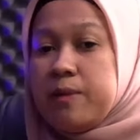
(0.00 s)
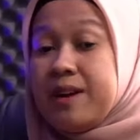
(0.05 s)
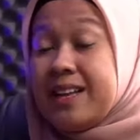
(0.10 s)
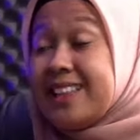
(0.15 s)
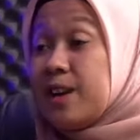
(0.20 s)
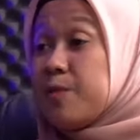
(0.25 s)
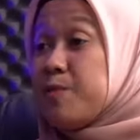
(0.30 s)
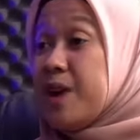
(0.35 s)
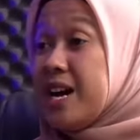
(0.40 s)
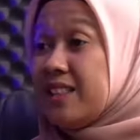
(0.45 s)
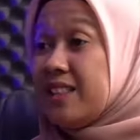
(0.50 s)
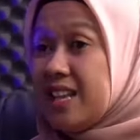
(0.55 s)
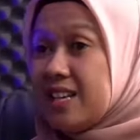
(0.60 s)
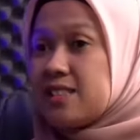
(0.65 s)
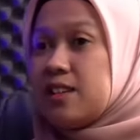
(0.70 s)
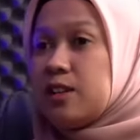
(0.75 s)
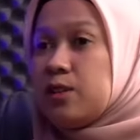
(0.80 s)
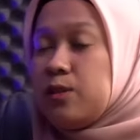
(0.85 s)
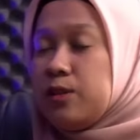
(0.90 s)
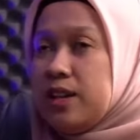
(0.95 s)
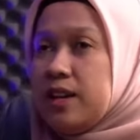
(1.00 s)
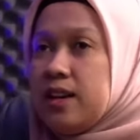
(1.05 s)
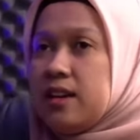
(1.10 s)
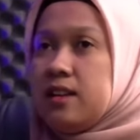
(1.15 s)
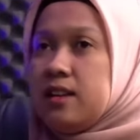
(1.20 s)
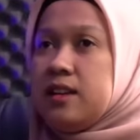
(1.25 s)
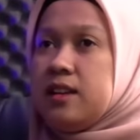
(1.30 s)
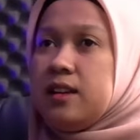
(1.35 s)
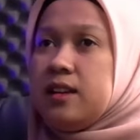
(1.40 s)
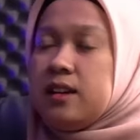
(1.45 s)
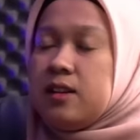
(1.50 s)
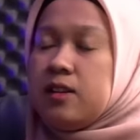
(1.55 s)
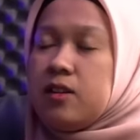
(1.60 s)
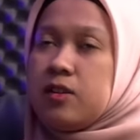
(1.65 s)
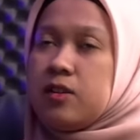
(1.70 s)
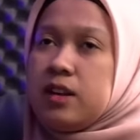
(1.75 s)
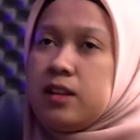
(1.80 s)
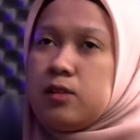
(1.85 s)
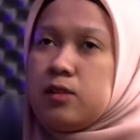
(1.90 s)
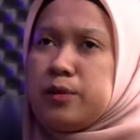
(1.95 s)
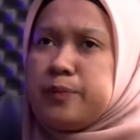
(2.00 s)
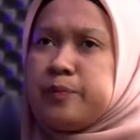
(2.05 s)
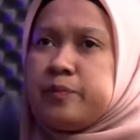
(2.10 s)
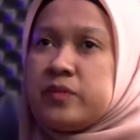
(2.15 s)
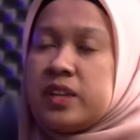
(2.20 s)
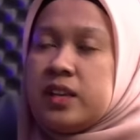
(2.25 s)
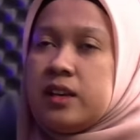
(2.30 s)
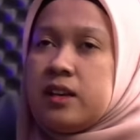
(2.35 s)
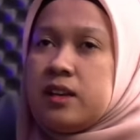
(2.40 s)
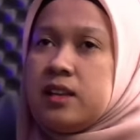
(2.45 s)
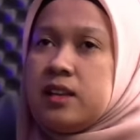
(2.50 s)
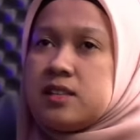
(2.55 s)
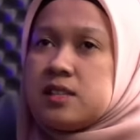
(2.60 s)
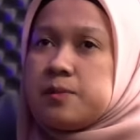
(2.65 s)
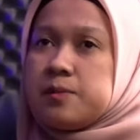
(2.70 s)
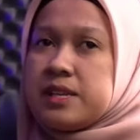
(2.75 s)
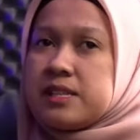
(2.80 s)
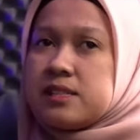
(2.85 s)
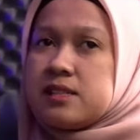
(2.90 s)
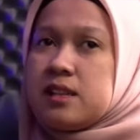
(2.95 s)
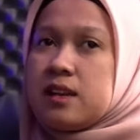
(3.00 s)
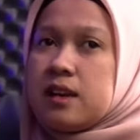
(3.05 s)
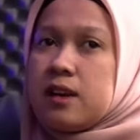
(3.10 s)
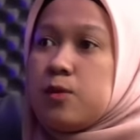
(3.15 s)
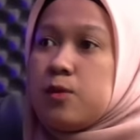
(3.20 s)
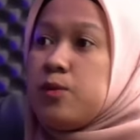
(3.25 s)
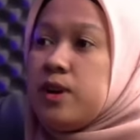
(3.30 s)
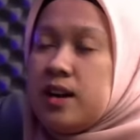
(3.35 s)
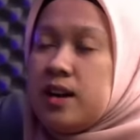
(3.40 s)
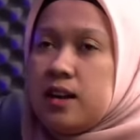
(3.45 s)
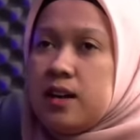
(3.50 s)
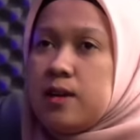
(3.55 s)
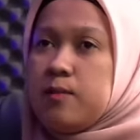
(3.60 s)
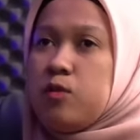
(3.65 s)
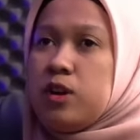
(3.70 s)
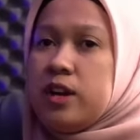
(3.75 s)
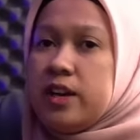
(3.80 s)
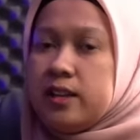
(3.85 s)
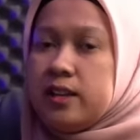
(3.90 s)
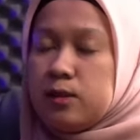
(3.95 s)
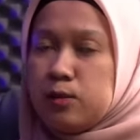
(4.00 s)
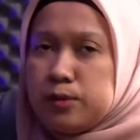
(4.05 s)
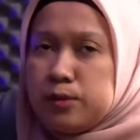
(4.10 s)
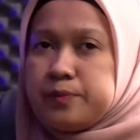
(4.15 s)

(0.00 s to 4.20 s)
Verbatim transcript: terbatas gitu ya yeah. di corona itu. Di semester 2 kan mulai itu. Oh,